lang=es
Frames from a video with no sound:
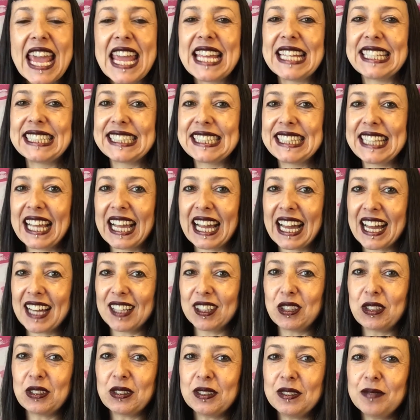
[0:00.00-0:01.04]
Este
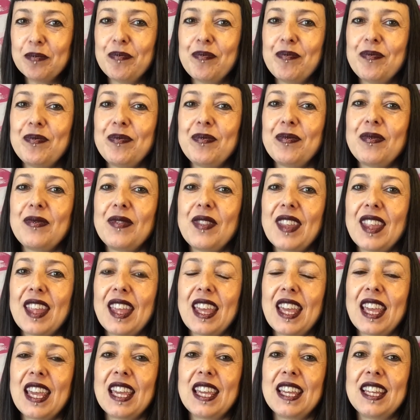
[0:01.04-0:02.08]
gato
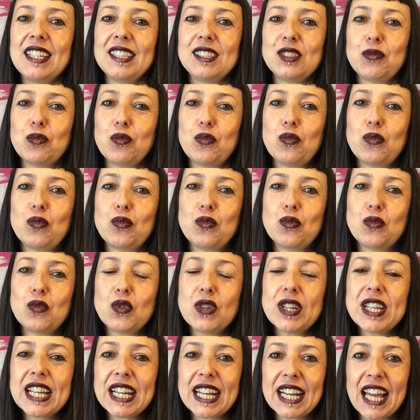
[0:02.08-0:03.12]
es
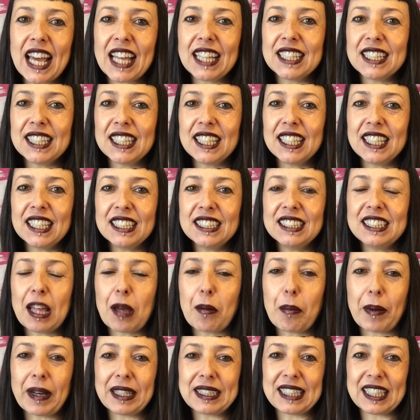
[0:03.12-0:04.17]
muy grande, de
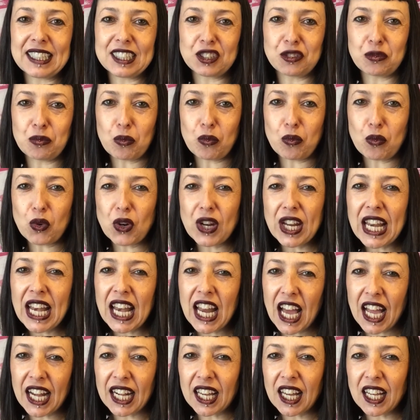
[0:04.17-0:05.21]
patas muy
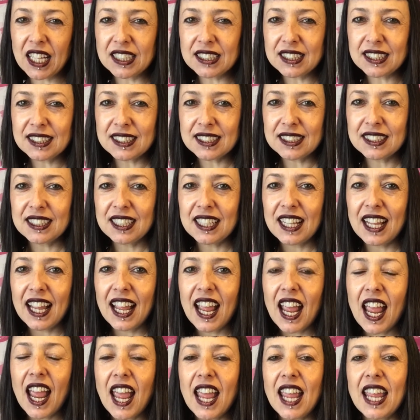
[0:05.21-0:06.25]
largas
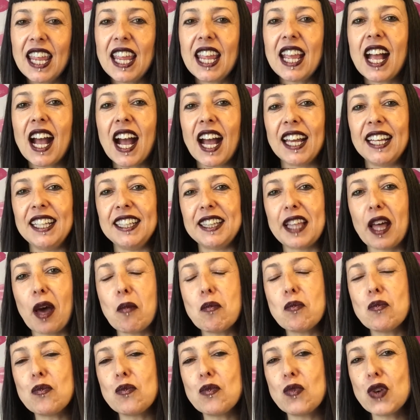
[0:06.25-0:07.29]
y carita
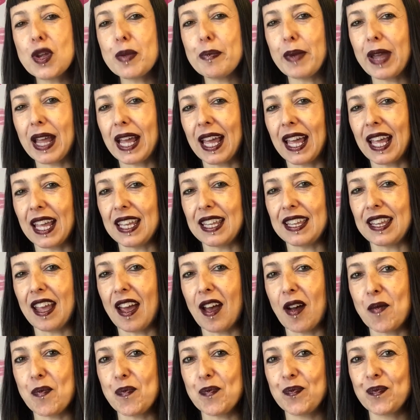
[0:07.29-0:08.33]
muy
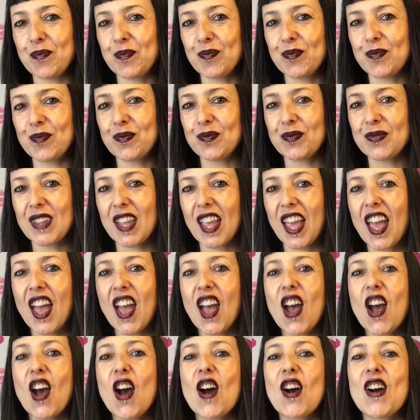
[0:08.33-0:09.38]
pequeña.
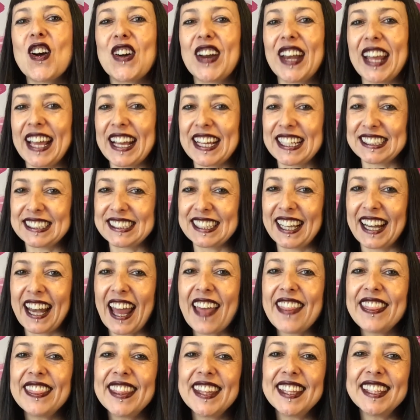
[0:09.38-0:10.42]
Orejas
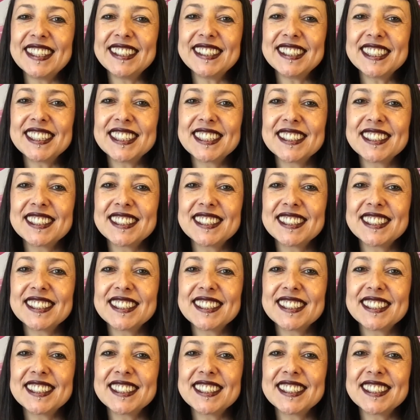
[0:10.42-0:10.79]
grandes,